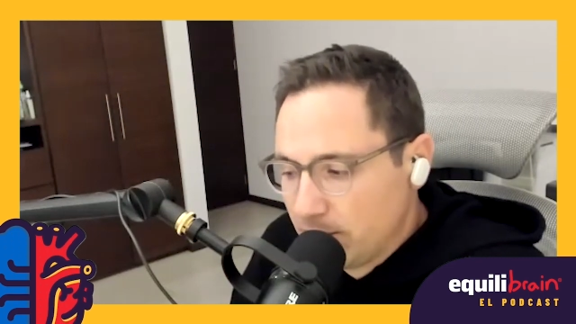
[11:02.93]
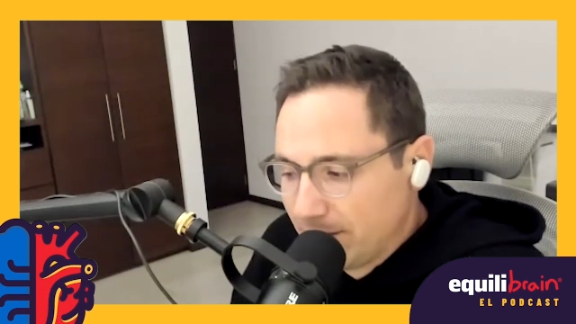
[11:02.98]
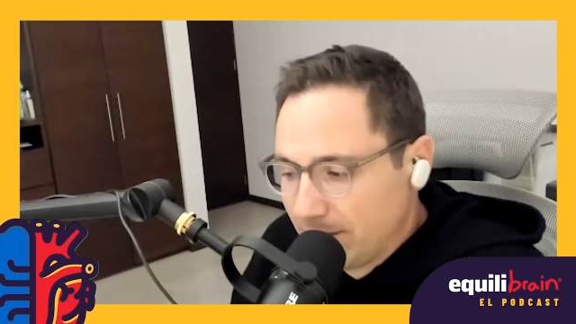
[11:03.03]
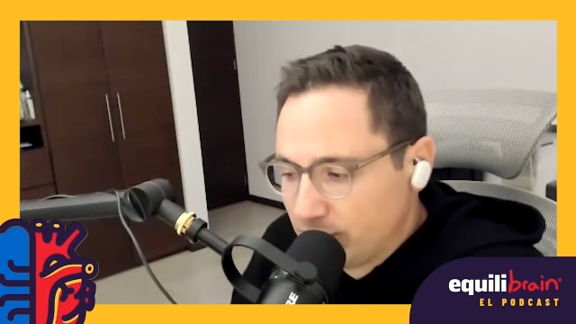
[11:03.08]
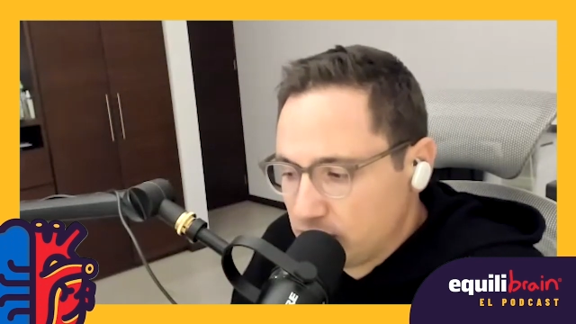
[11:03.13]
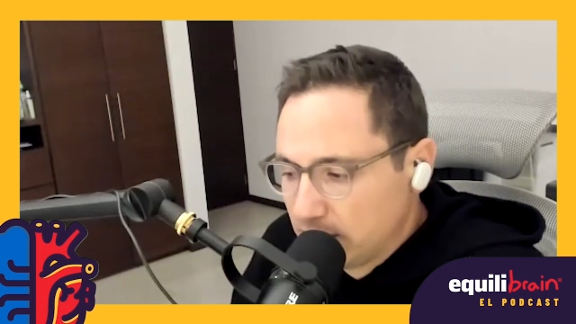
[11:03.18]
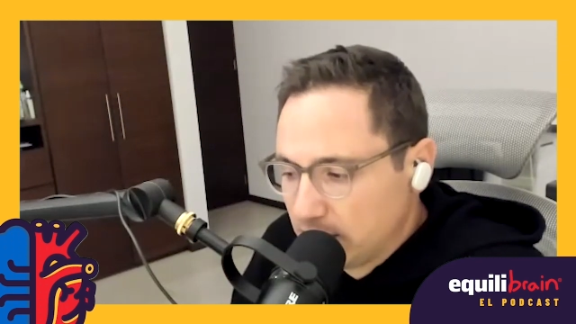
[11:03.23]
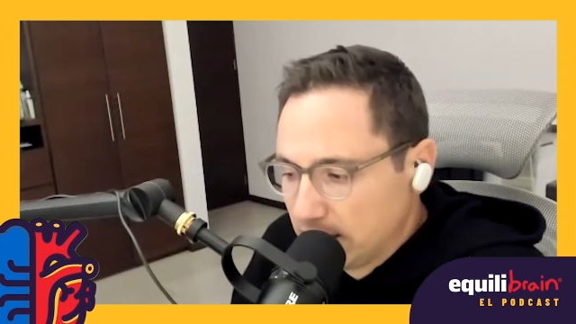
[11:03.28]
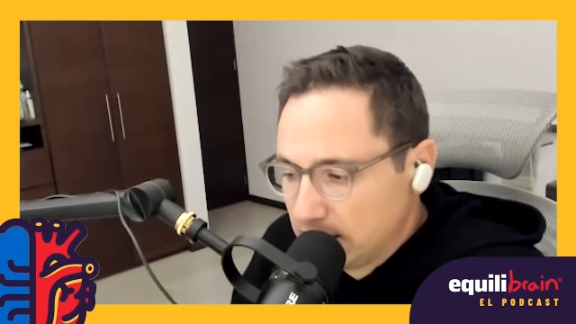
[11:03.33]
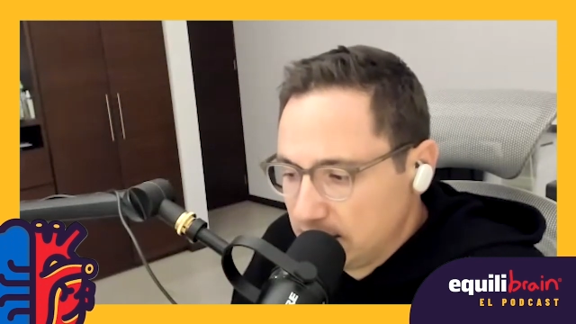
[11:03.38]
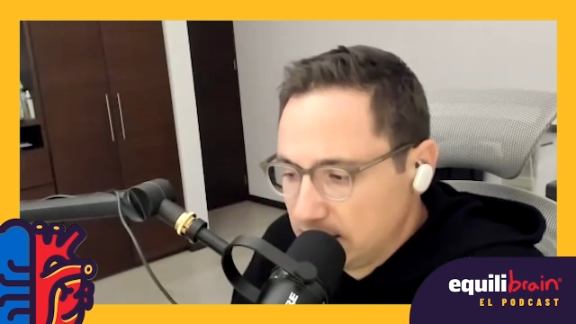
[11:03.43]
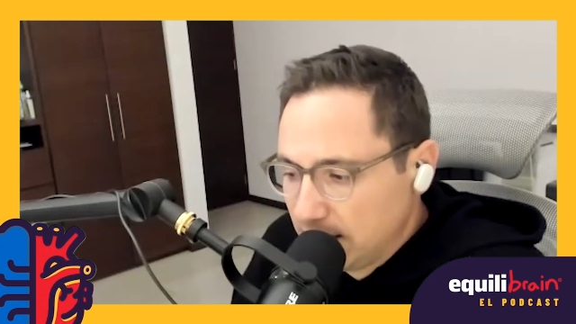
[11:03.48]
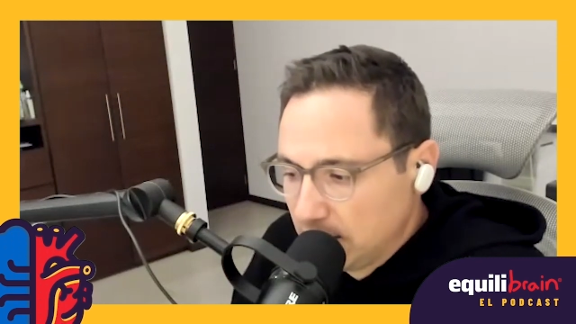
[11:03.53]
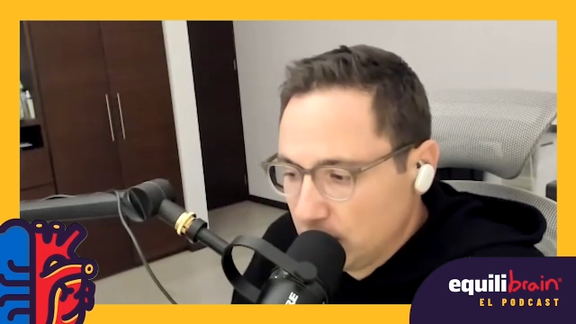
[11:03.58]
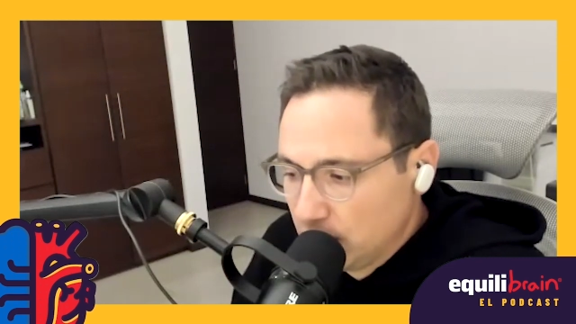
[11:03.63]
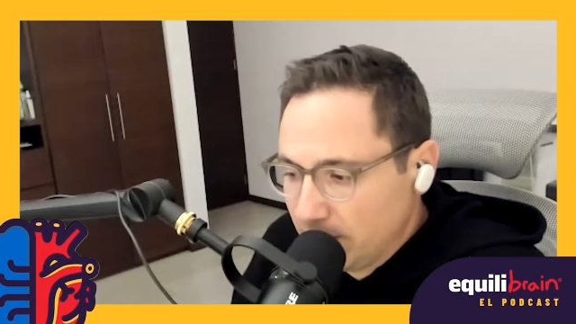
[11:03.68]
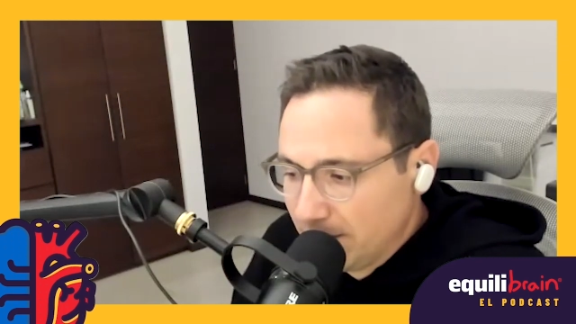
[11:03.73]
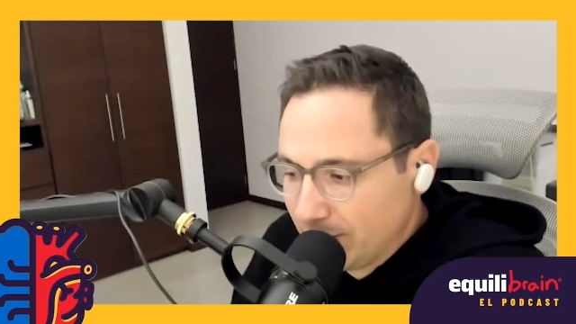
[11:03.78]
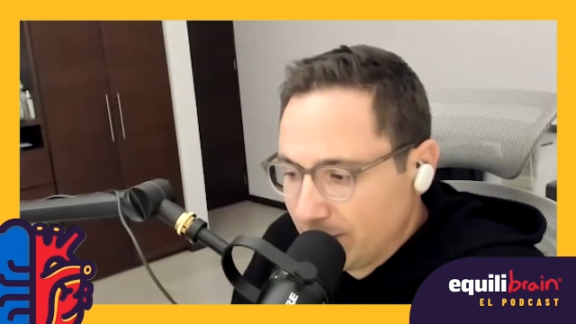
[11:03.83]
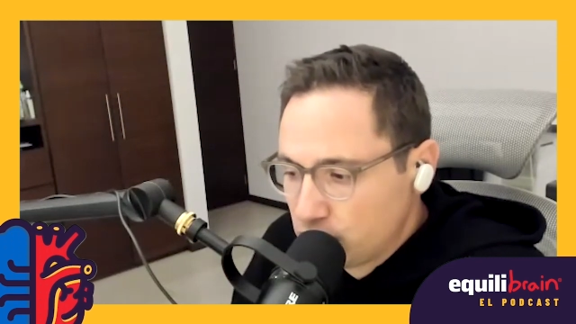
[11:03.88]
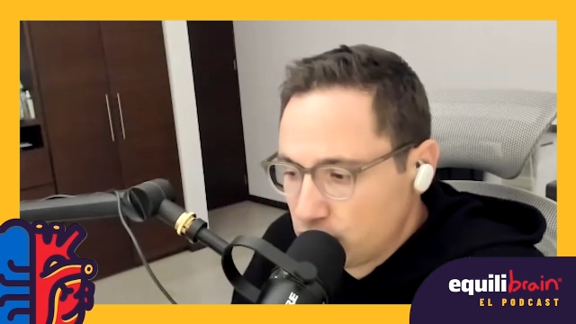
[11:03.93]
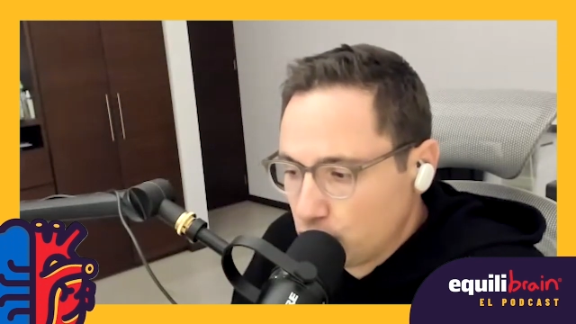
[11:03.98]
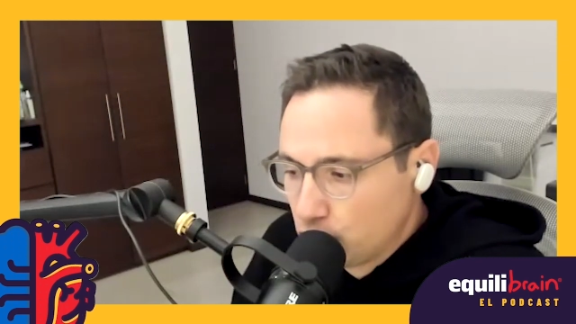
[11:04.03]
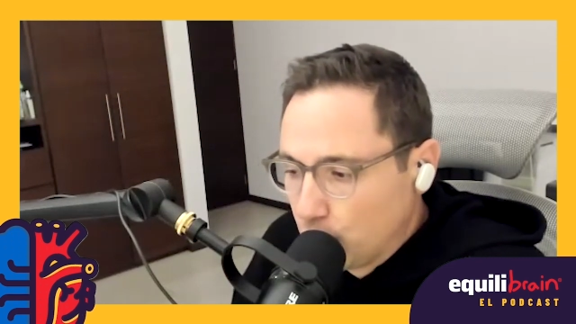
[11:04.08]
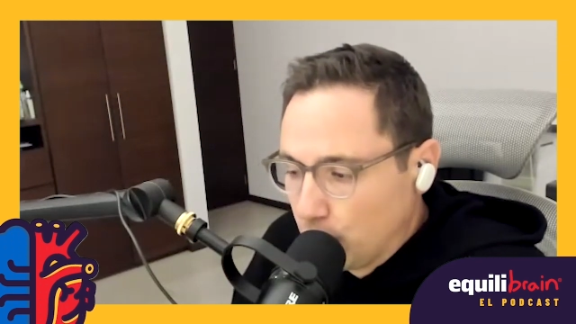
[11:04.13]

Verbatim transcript: vamos creciendo y vamos